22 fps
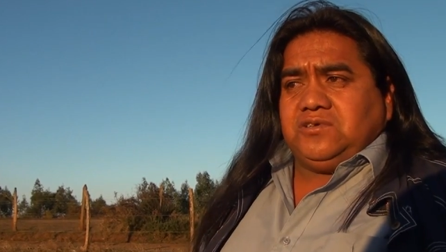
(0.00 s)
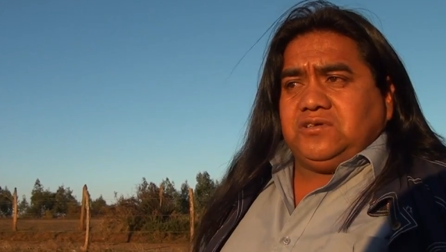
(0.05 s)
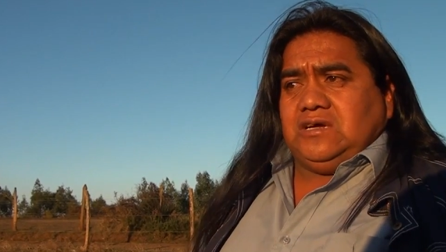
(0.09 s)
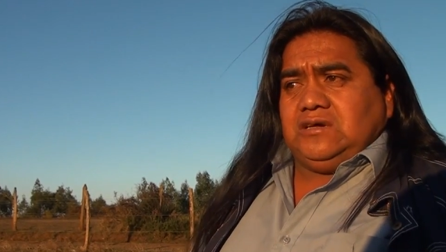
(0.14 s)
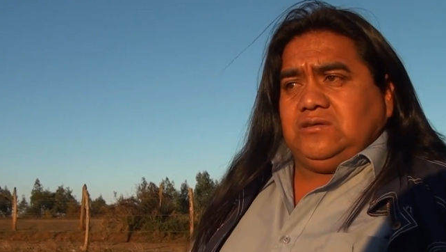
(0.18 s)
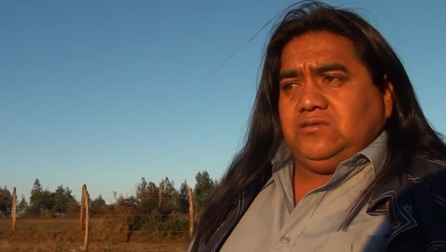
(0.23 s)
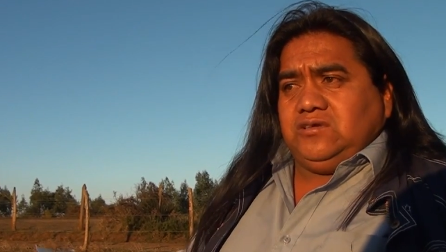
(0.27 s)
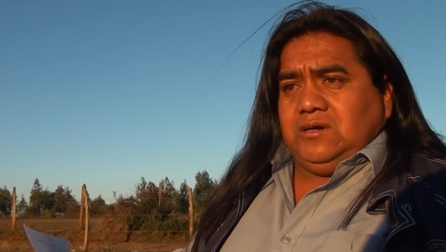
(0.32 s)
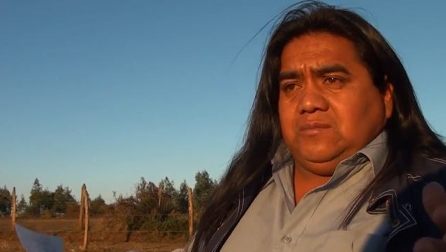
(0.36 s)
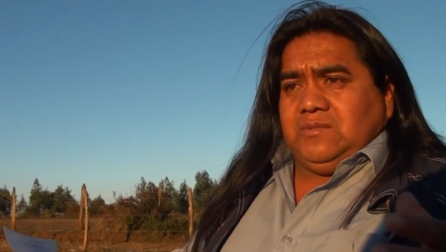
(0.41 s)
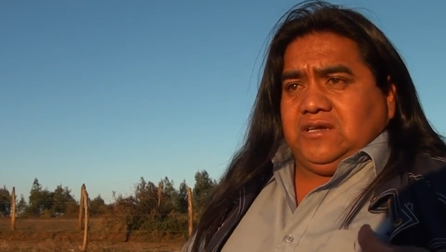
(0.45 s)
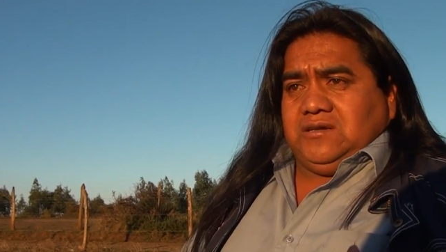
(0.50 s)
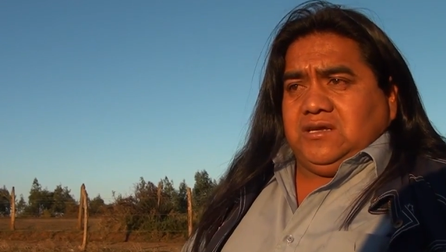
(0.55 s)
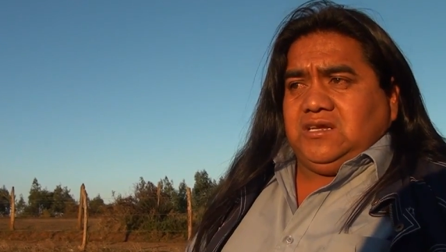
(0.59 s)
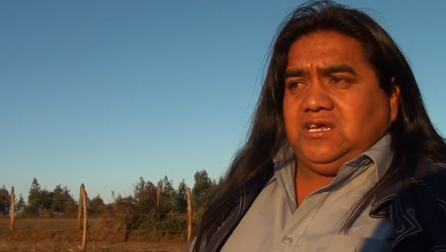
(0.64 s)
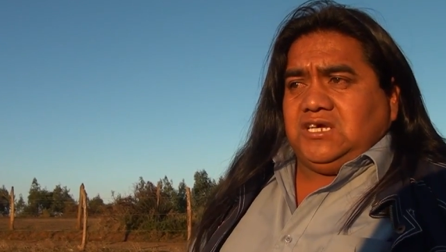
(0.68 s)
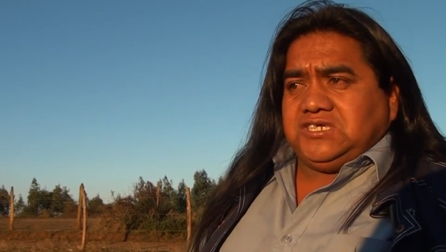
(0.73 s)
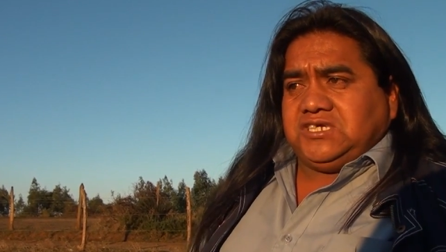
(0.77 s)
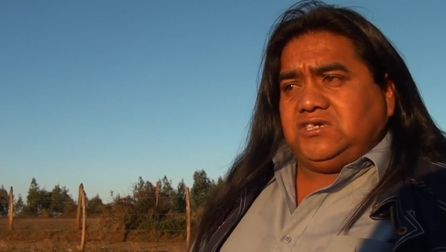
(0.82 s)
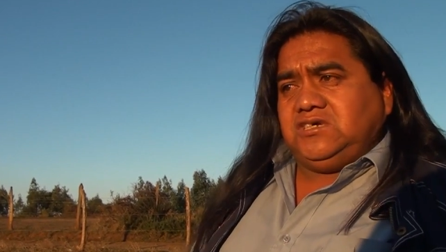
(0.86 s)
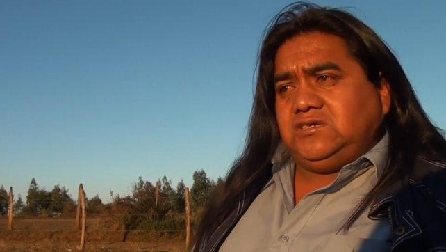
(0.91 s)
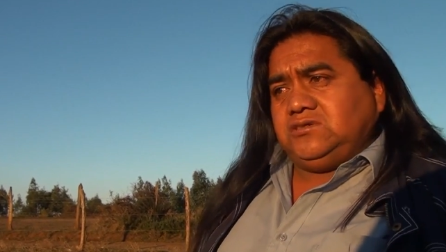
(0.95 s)
de alguna
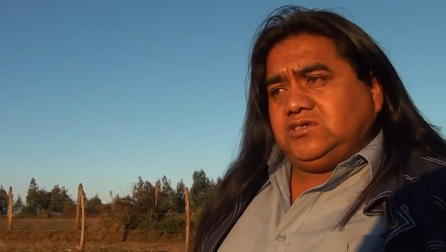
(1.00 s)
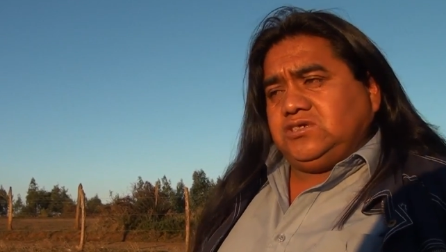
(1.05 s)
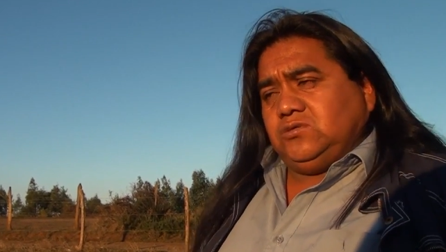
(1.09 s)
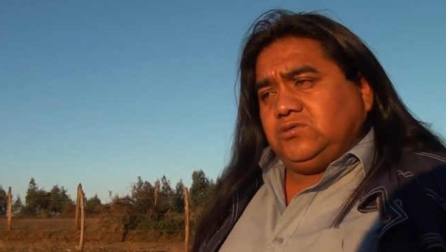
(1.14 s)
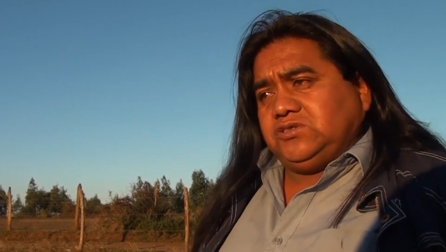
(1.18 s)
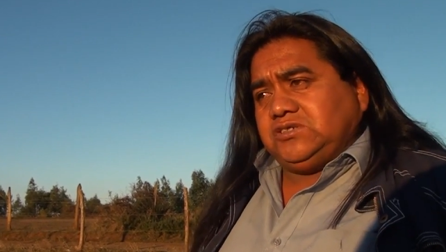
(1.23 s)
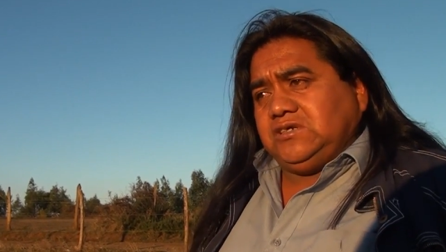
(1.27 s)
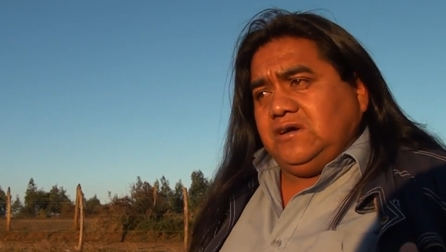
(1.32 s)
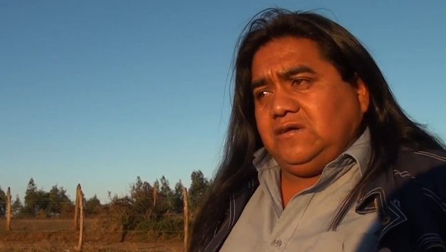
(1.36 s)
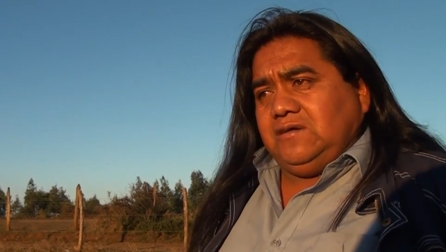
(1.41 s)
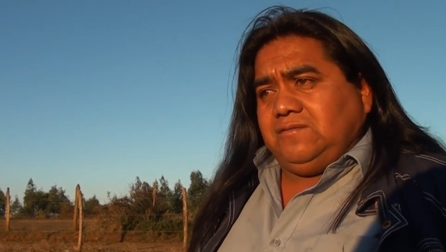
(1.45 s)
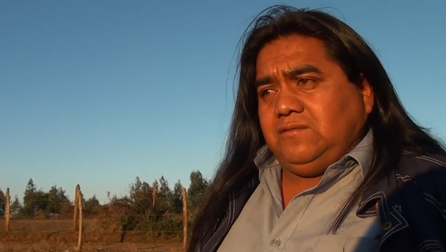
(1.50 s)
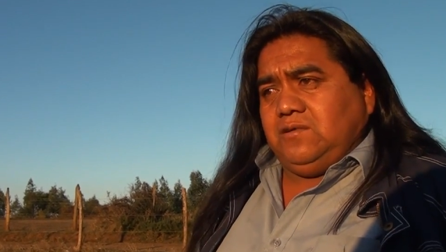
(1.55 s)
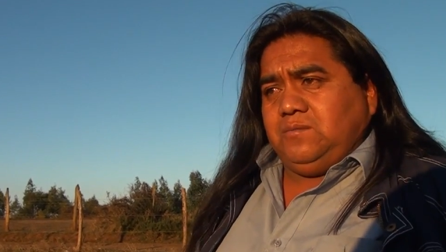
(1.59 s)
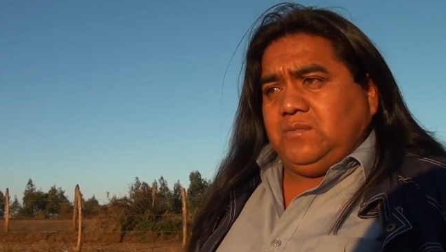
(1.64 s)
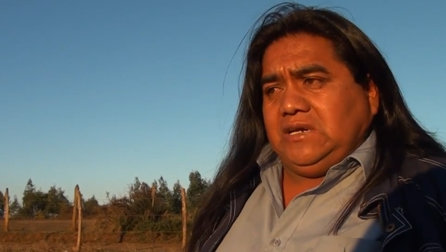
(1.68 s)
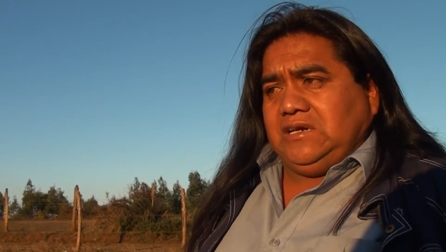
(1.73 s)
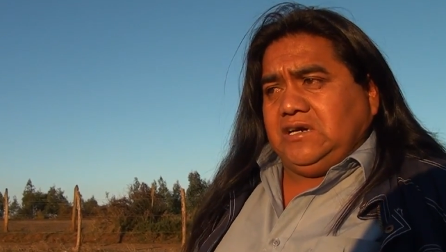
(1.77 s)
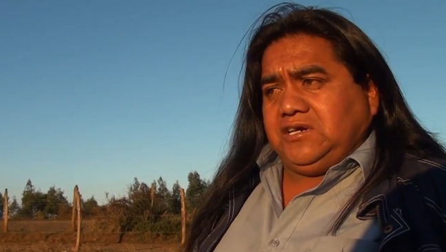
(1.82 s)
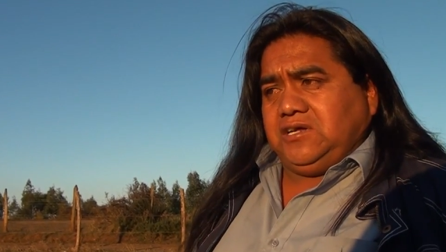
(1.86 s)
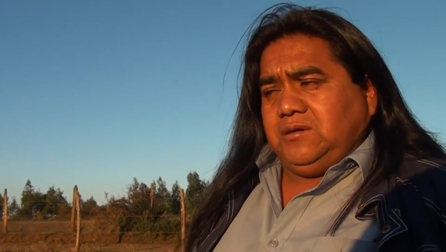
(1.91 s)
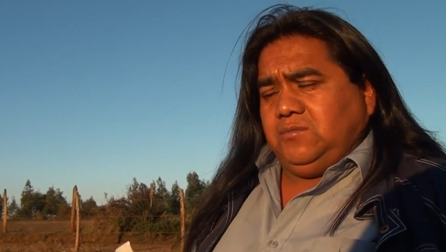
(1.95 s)
manera sí se usaba
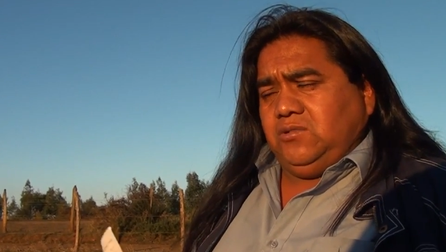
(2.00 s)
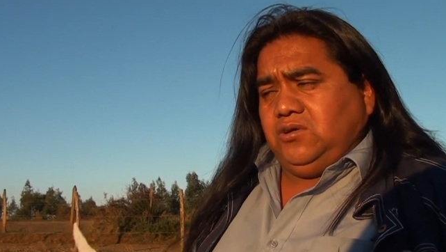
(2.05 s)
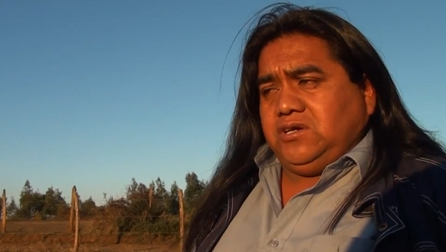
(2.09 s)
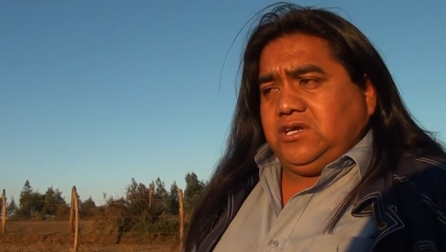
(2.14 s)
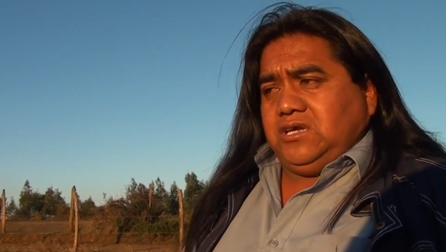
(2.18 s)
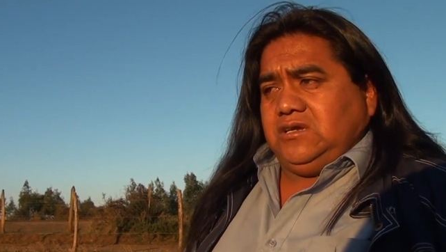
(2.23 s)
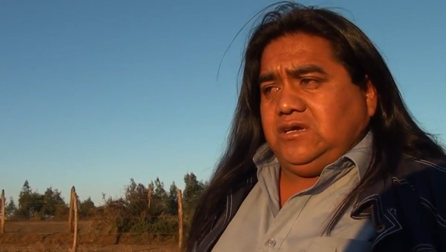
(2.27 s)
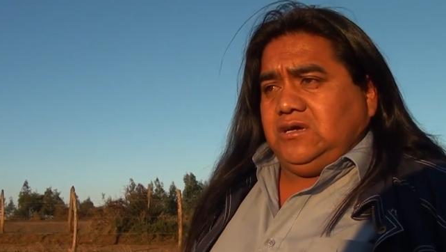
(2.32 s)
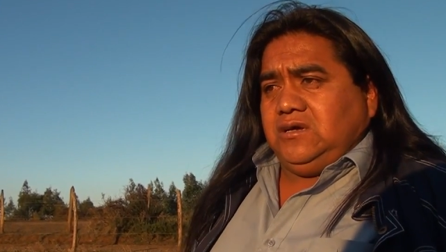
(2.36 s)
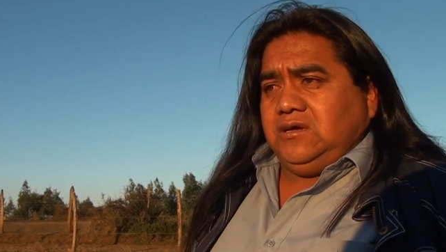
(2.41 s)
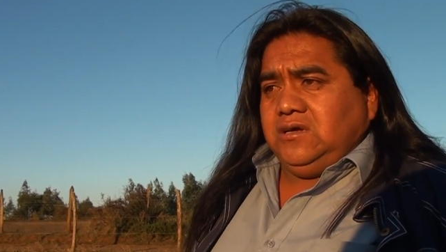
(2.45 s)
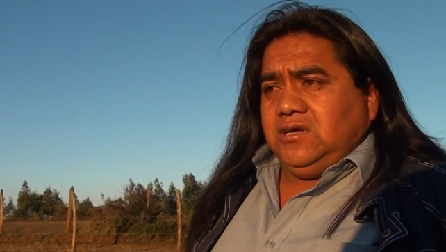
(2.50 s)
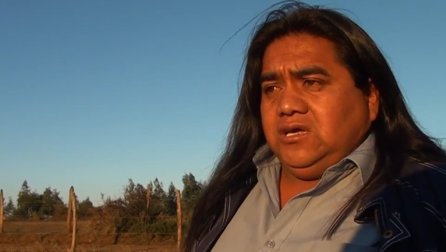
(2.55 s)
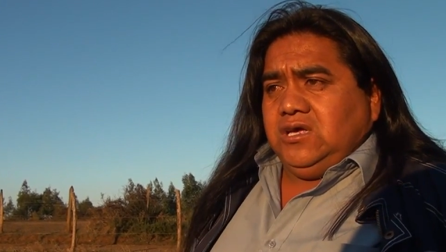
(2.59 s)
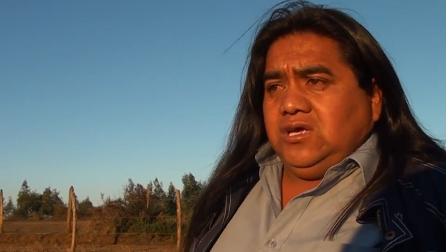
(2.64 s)
bomba lacrimógena